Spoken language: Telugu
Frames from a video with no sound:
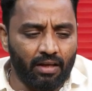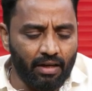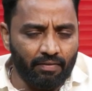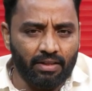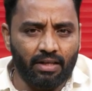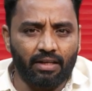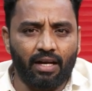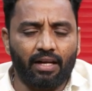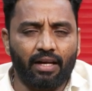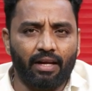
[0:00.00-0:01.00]
రేవంత్ రెడ్డి
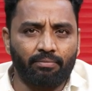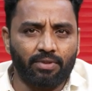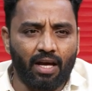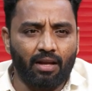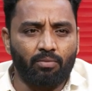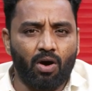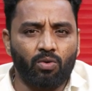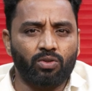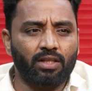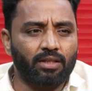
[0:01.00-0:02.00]
గారి నిర్ణయం చాలా
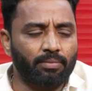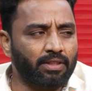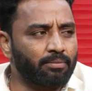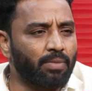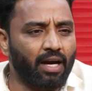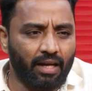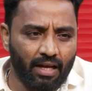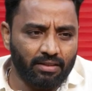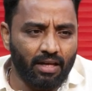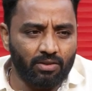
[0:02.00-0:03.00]
బాగుందని చెప్పేసి పక్క
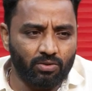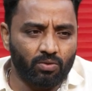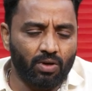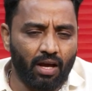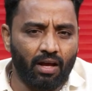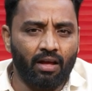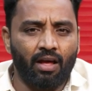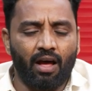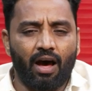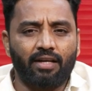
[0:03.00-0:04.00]
రాష్ట్రాల నుంచి కూడా
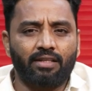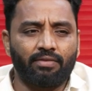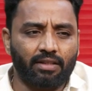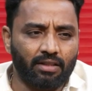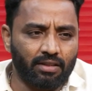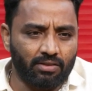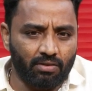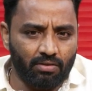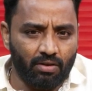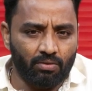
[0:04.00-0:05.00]
హర్షం వ్యక్తం చేస్తూ
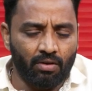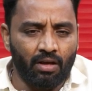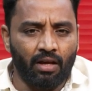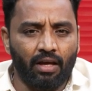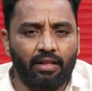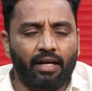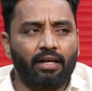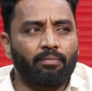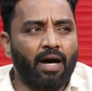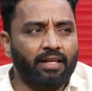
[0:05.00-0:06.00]
ఉన్నారు
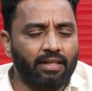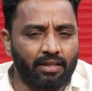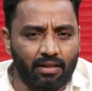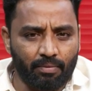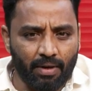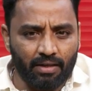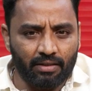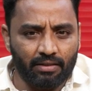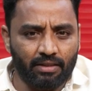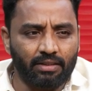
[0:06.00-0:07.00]
ఎందుకంటే భారతీయ జనతా
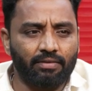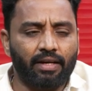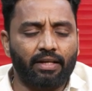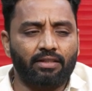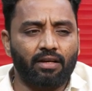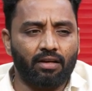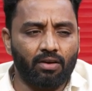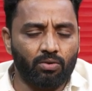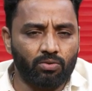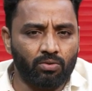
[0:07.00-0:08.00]
పార్టీ టీజీ వెంకటేష్ గారు
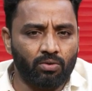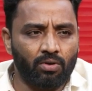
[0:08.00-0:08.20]
కావచ్చు